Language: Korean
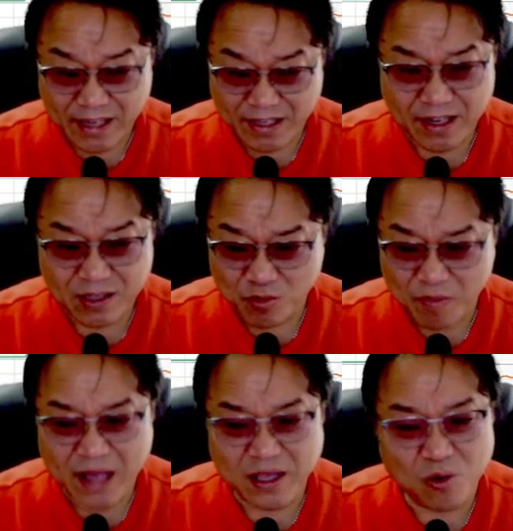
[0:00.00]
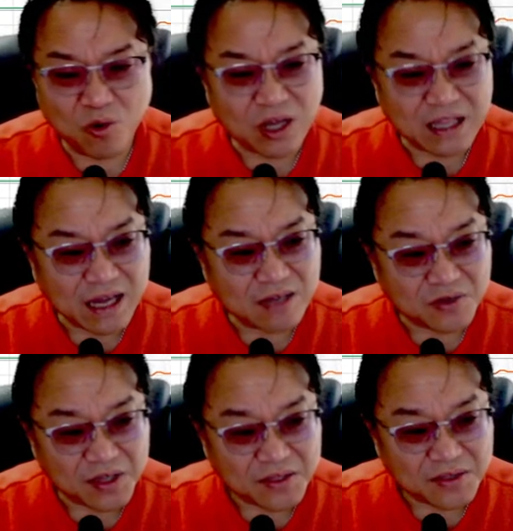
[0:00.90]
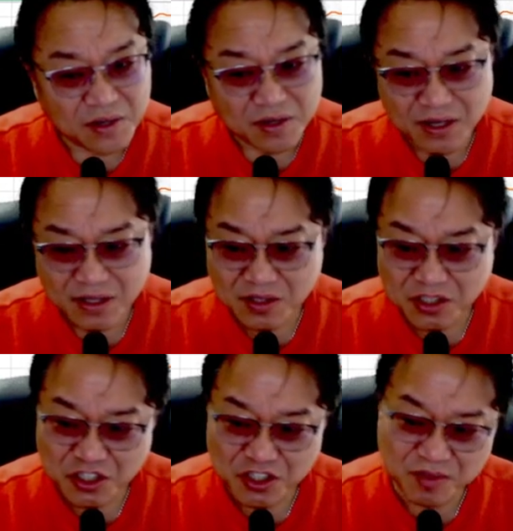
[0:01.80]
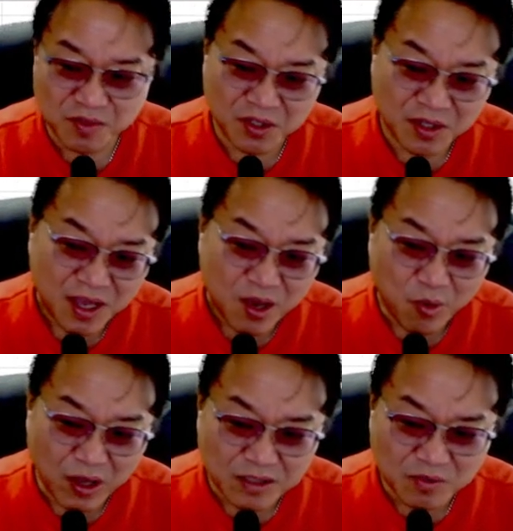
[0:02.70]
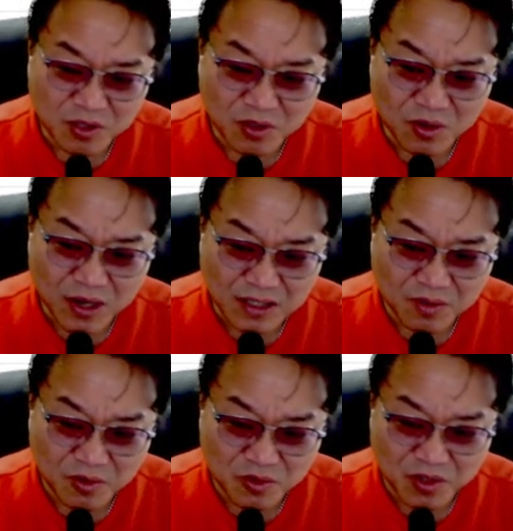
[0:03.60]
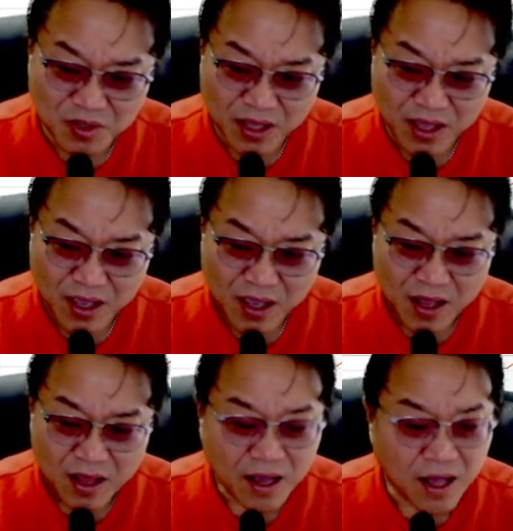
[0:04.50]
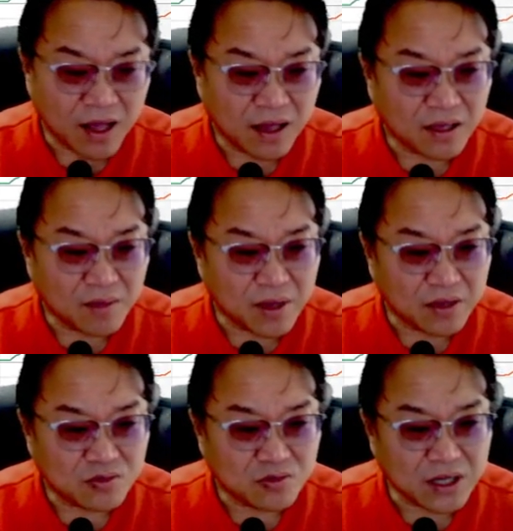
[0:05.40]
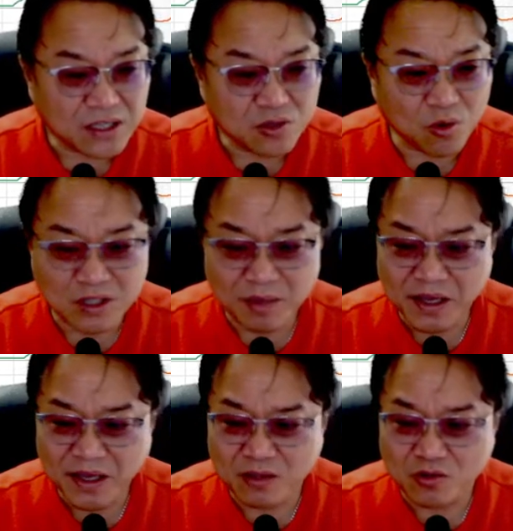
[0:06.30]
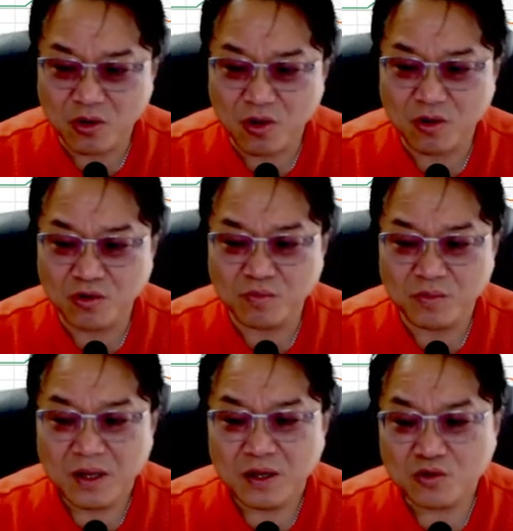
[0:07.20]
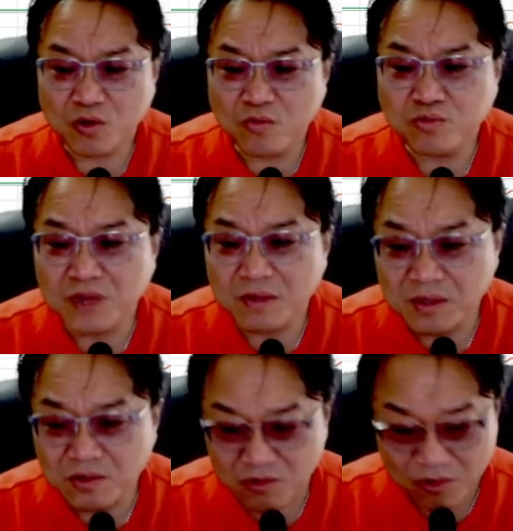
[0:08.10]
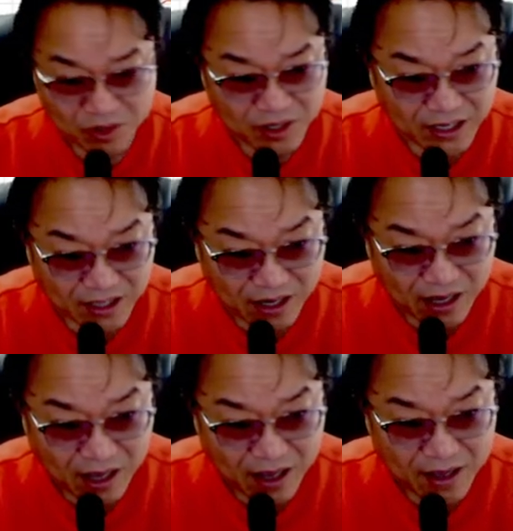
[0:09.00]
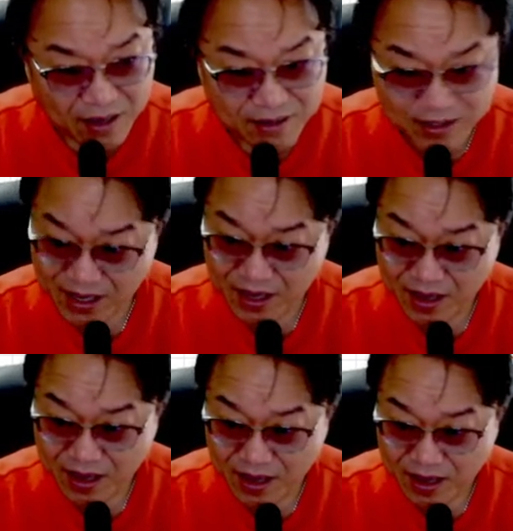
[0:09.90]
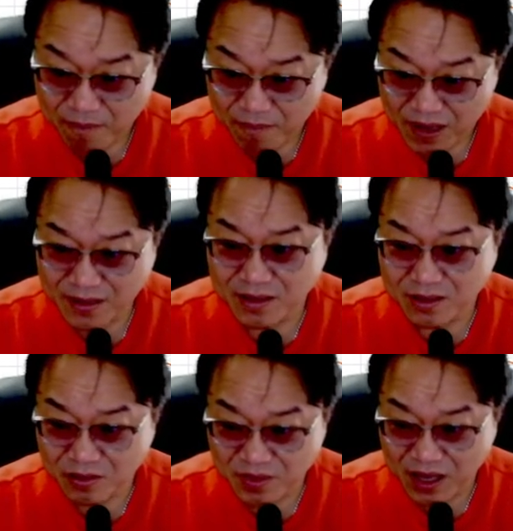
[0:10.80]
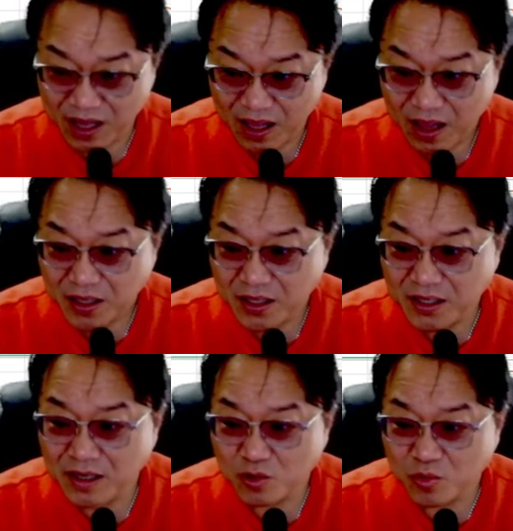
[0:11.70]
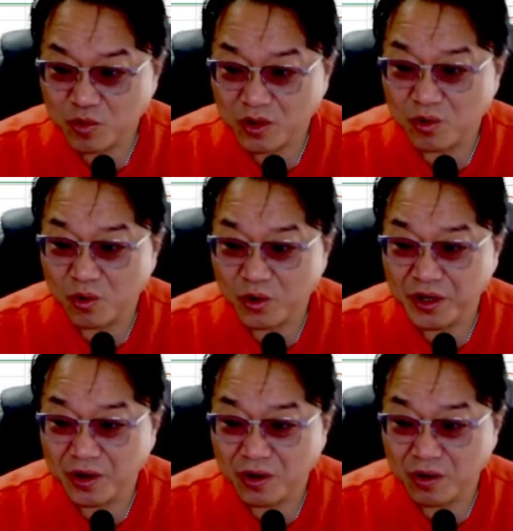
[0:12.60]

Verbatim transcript: 단기간에 좀 많이 올라왔다 할 수 있겠죠. 그래서 지금은 관심 정도는 가져볼 수 있는데 강하게 매수 같이 동참하기에는 조금 부담스러운 권역 아닌가, 그렇게 판단이 듭니다. 이러한 종목이 또 오히려,